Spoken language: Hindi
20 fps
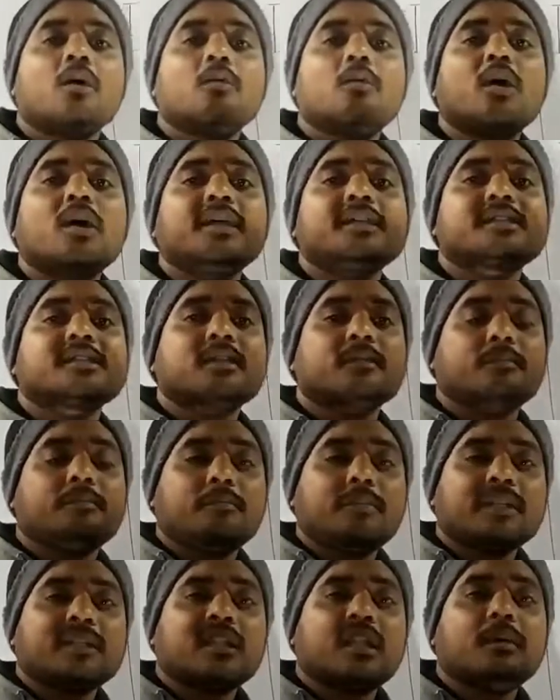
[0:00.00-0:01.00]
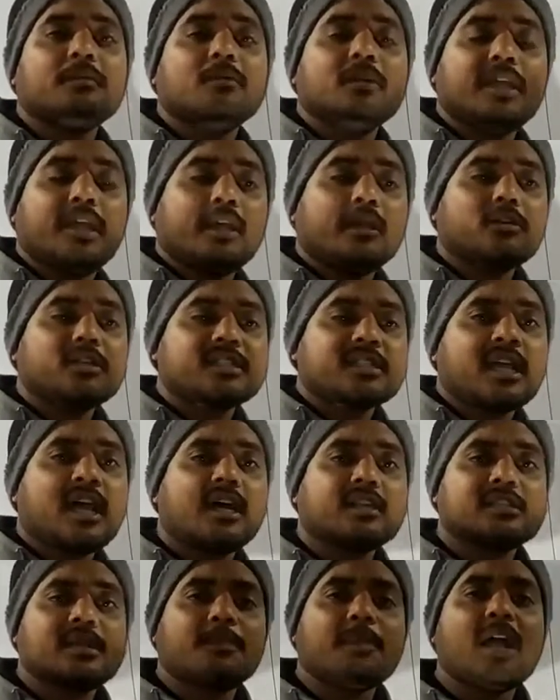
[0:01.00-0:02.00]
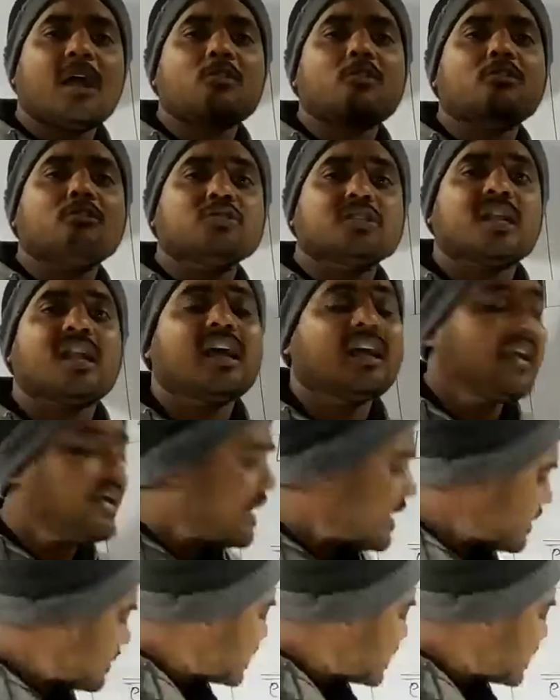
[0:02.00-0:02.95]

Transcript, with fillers: वो इस मतलब इसका सपना को कुचला गया